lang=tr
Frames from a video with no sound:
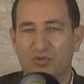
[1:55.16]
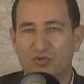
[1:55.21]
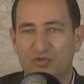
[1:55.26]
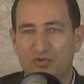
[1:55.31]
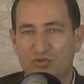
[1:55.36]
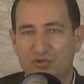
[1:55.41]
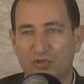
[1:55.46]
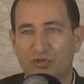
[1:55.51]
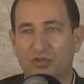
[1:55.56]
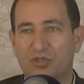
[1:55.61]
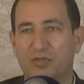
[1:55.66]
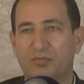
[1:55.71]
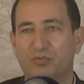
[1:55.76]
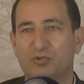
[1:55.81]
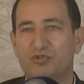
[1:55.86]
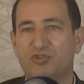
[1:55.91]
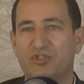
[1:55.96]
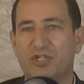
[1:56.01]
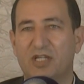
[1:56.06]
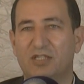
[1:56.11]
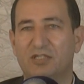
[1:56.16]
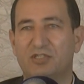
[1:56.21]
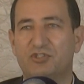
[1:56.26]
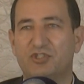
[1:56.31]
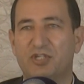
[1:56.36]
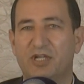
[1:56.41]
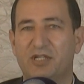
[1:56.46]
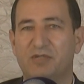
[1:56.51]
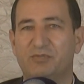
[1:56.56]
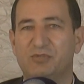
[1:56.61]
Çünkü bu şanlı
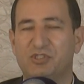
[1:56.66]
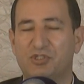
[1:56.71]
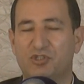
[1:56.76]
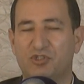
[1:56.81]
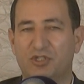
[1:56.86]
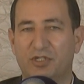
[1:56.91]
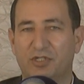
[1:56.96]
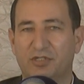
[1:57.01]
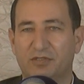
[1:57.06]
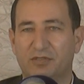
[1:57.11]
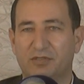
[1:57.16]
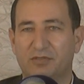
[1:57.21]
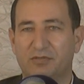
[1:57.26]
şehrimiz için